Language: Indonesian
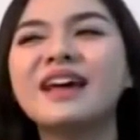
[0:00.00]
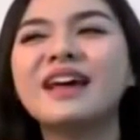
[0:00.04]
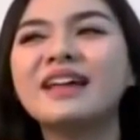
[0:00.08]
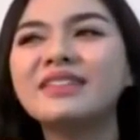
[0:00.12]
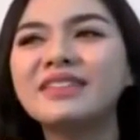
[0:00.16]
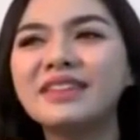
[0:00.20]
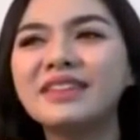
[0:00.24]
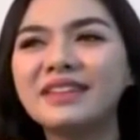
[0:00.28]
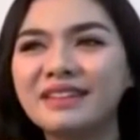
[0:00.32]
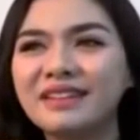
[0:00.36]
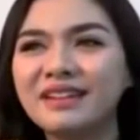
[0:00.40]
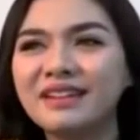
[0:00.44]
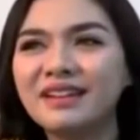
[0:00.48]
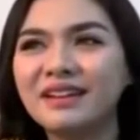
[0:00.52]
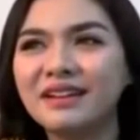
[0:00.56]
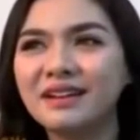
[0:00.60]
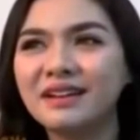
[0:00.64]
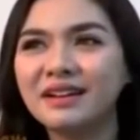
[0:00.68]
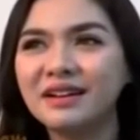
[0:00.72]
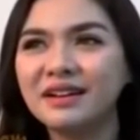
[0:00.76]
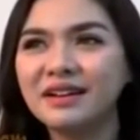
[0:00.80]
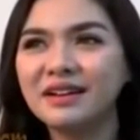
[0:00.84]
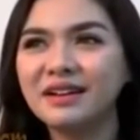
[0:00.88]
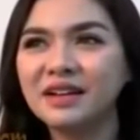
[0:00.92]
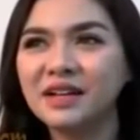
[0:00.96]
cantik
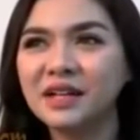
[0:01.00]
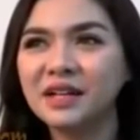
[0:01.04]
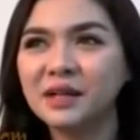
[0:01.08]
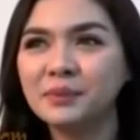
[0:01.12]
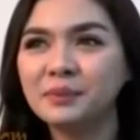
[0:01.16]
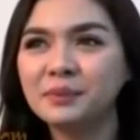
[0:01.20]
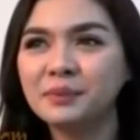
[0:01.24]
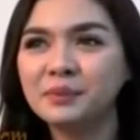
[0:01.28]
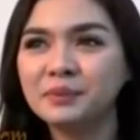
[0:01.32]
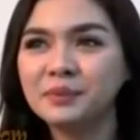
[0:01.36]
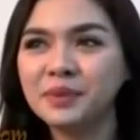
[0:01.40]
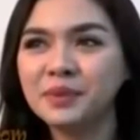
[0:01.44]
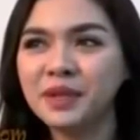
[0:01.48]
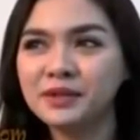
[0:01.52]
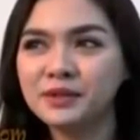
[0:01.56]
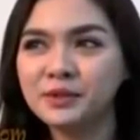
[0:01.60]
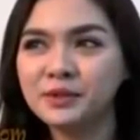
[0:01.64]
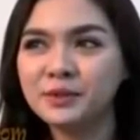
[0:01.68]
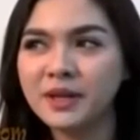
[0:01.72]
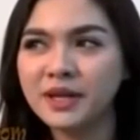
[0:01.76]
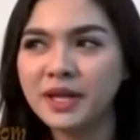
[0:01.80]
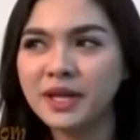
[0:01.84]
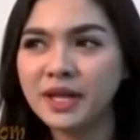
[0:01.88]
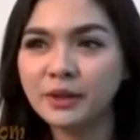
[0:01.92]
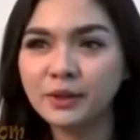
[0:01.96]
um, ya
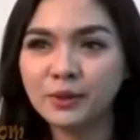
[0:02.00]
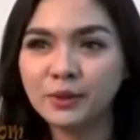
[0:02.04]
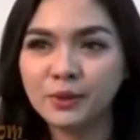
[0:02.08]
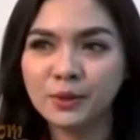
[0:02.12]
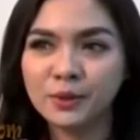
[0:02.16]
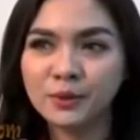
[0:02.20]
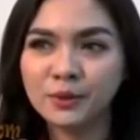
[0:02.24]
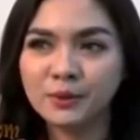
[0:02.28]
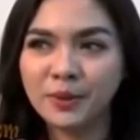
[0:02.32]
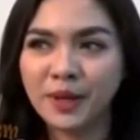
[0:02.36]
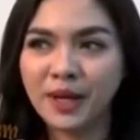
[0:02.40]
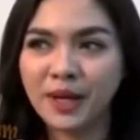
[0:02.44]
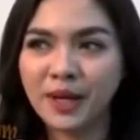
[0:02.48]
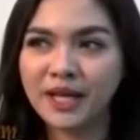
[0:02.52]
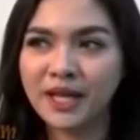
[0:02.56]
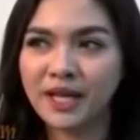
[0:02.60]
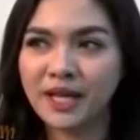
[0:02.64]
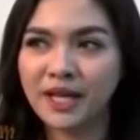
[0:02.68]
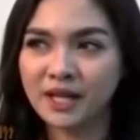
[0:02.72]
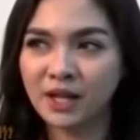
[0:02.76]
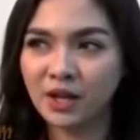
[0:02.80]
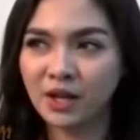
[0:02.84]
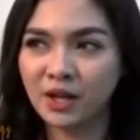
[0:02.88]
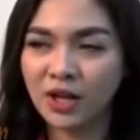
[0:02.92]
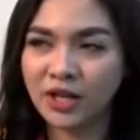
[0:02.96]
cuman ya itu
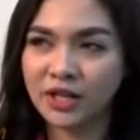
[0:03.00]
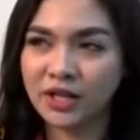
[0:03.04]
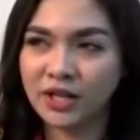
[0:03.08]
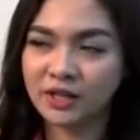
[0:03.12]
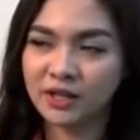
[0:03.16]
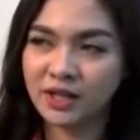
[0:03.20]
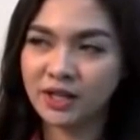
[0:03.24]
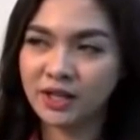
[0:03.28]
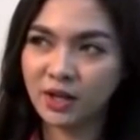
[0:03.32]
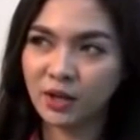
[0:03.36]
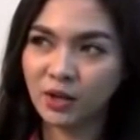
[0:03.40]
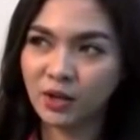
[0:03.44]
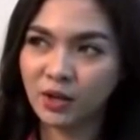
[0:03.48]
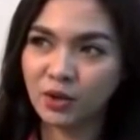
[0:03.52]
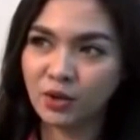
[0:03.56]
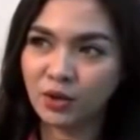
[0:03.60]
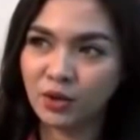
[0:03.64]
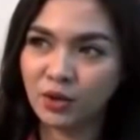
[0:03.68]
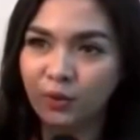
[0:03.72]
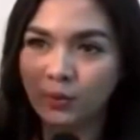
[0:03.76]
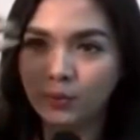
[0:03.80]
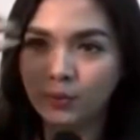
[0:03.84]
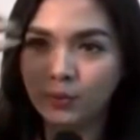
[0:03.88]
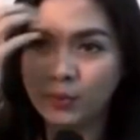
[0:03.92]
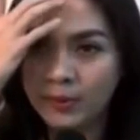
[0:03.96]
makanya kalau kalau
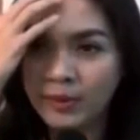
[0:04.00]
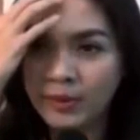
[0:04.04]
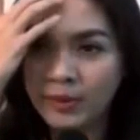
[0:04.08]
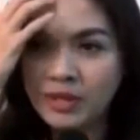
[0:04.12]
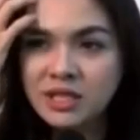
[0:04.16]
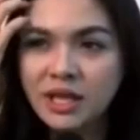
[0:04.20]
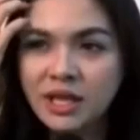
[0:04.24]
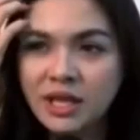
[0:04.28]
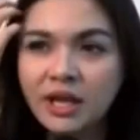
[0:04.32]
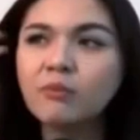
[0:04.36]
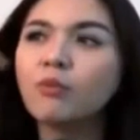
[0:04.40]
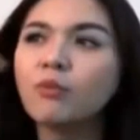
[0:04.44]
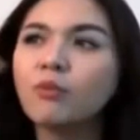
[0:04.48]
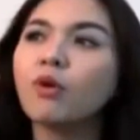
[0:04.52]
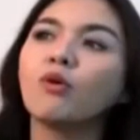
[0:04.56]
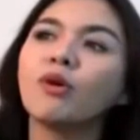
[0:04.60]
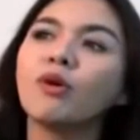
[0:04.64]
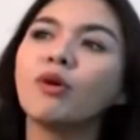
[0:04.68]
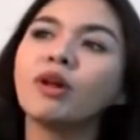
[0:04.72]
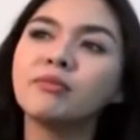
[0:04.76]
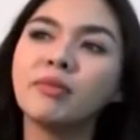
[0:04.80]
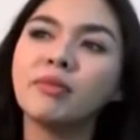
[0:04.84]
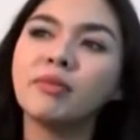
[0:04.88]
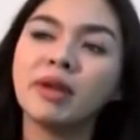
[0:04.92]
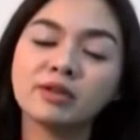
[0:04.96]
memang sekarang
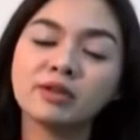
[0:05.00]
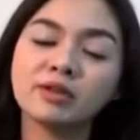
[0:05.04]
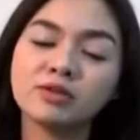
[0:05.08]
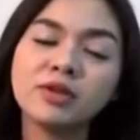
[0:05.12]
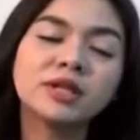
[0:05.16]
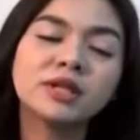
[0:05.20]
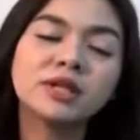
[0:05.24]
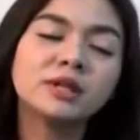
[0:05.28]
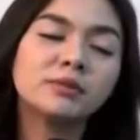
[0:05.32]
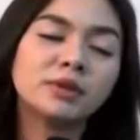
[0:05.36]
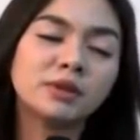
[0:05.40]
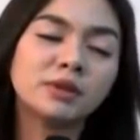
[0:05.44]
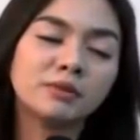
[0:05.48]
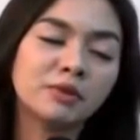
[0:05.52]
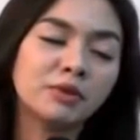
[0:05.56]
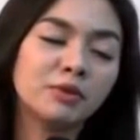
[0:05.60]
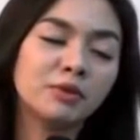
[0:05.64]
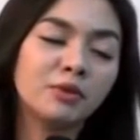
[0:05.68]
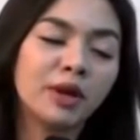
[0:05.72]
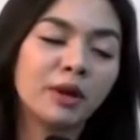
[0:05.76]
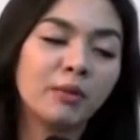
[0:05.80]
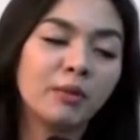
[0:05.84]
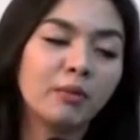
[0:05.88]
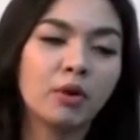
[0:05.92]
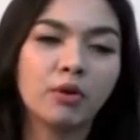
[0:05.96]
polwan banyak juga
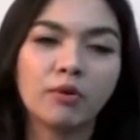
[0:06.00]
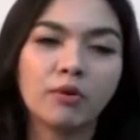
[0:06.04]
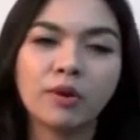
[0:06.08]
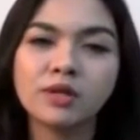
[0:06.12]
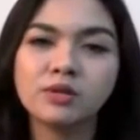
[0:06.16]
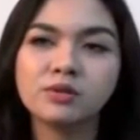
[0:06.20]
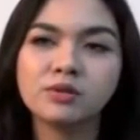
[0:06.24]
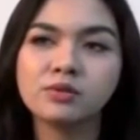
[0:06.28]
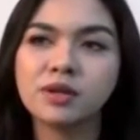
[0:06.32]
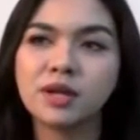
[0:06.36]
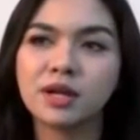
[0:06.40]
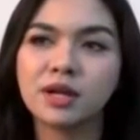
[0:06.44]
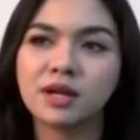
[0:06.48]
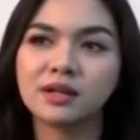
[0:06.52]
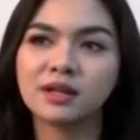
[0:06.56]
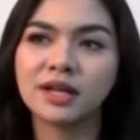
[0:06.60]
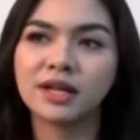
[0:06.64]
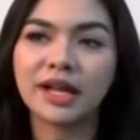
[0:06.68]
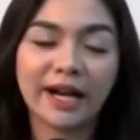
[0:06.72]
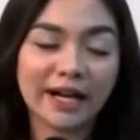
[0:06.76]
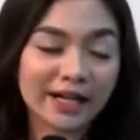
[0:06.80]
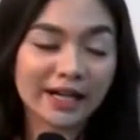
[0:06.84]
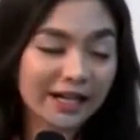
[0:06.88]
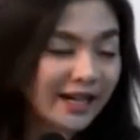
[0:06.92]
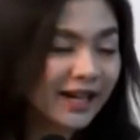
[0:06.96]
teman-temanku yang polwan juga
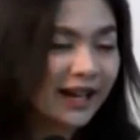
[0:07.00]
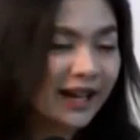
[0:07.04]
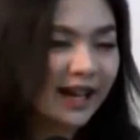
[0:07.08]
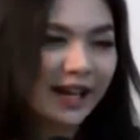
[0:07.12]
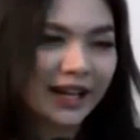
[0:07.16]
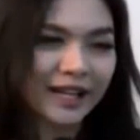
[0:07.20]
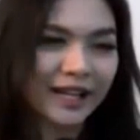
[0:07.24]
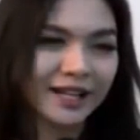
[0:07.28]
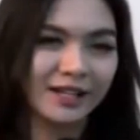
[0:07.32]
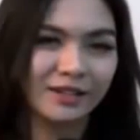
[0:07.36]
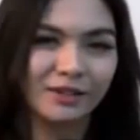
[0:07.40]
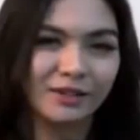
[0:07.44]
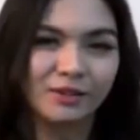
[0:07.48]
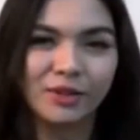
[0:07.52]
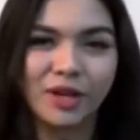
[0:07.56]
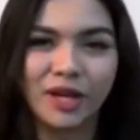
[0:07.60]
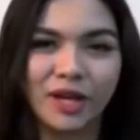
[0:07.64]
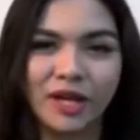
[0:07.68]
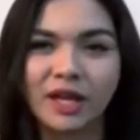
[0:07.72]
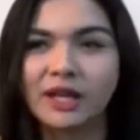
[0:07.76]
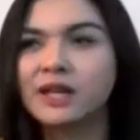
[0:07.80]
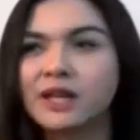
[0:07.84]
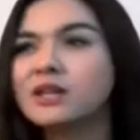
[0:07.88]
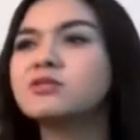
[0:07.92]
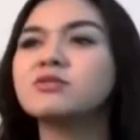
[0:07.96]
keren-keren gitu
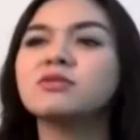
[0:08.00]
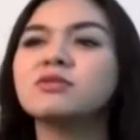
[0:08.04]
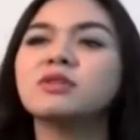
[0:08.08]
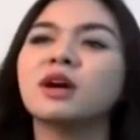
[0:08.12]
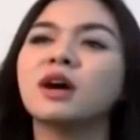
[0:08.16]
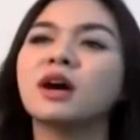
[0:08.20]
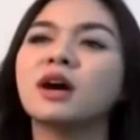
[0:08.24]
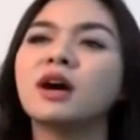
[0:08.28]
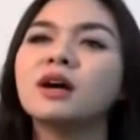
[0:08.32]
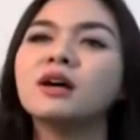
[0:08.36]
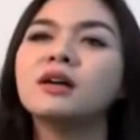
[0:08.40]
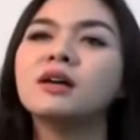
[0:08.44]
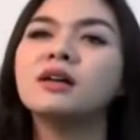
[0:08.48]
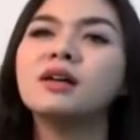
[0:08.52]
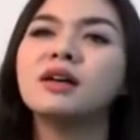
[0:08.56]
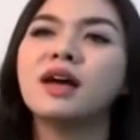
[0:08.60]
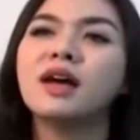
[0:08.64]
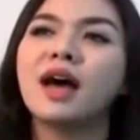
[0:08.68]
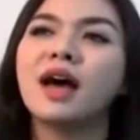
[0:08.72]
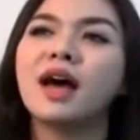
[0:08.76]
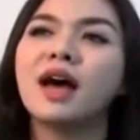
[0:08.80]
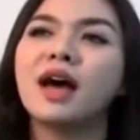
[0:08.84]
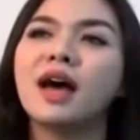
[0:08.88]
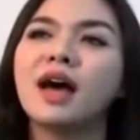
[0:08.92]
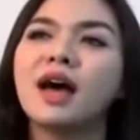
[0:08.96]
gayanya juga
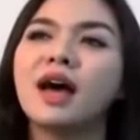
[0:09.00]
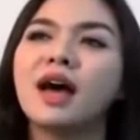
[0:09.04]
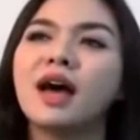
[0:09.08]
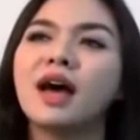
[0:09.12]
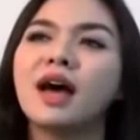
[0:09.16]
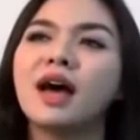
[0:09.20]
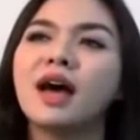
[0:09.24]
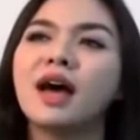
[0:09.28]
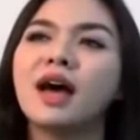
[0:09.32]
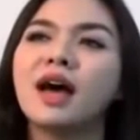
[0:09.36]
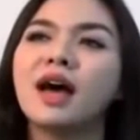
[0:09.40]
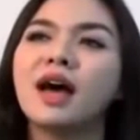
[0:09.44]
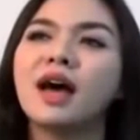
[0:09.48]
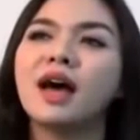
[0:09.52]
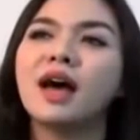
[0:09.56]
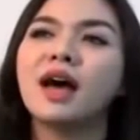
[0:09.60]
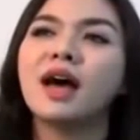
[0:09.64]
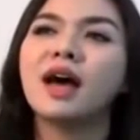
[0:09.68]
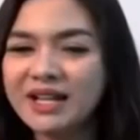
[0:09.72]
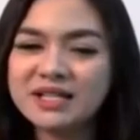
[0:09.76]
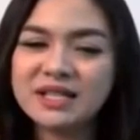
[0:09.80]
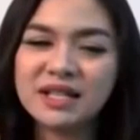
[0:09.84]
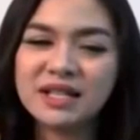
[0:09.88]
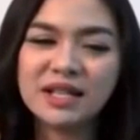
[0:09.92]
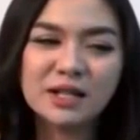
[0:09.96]
uh, beberapa
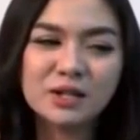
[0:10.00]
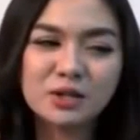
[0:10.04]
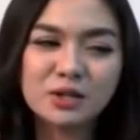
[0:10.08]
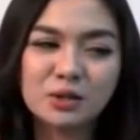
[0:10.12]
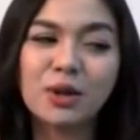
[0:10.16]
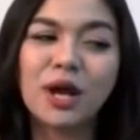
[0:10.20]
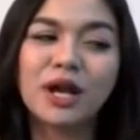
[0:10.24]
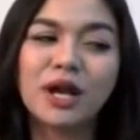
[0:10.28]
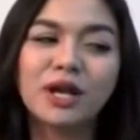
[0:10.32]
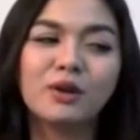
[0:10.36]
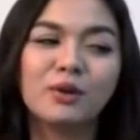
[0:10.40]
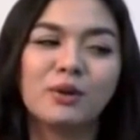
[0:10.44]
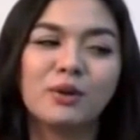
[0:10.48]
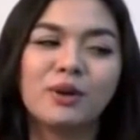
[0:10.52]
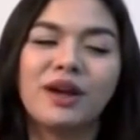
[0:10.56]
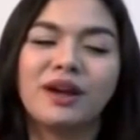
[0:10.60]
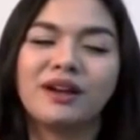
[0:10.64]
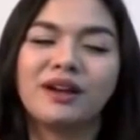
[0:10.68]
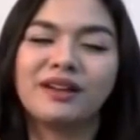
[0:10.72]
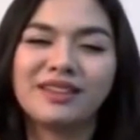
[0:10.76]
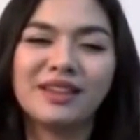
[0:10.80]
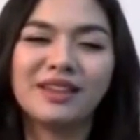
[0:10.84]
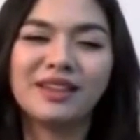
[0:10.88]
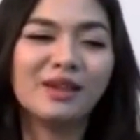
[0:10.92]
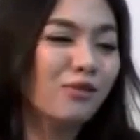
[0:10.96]
kali sering juga
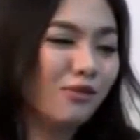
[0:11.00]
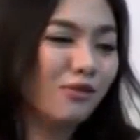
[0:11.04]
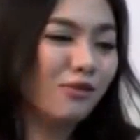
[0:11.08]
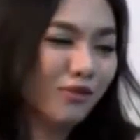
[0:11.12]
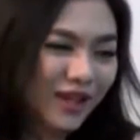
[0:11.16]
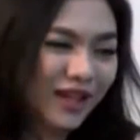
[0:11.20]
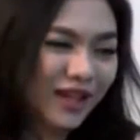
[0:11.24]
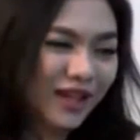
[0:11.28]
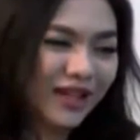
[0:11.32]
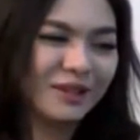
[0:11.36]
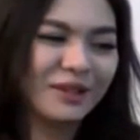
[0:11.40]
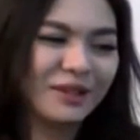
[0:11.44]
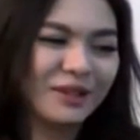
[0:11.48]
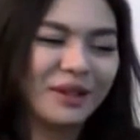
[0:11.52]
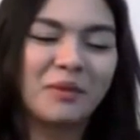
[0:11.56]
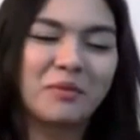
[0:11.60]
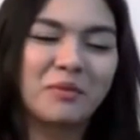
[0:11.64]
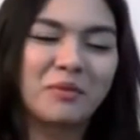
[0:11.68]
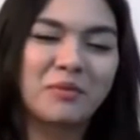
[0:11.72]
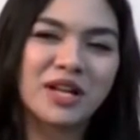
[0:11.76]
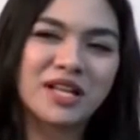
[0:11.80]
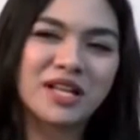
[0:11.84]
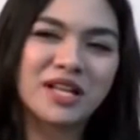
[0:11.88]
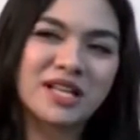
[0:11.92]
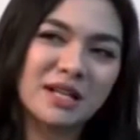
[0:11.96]
diundang ke TV gitu ya
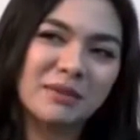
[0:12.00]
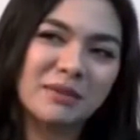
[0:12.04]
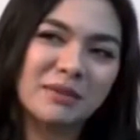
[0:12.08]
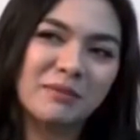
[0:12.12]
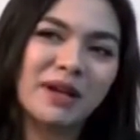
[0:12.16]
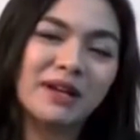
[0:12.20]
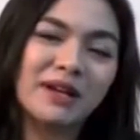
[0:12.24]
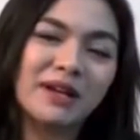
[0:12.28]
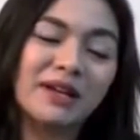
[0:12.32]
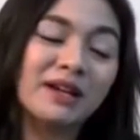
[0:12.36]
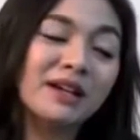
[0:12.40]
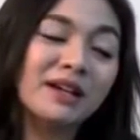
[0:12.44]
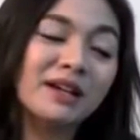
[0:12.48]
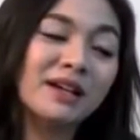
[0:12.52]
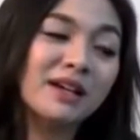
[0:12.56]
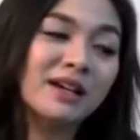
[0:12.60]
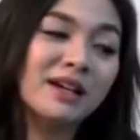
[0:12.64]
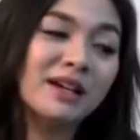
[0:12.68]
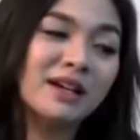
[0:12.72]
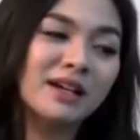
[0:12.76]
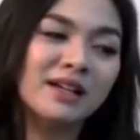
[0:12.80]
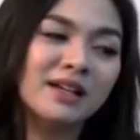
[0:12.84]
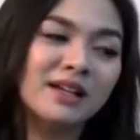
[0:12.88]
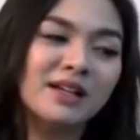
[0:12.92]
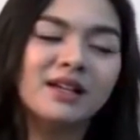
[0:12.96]
mungkin jadi padang
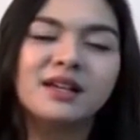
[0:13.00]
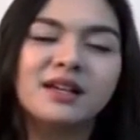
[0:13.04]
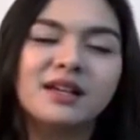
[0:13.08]
uh,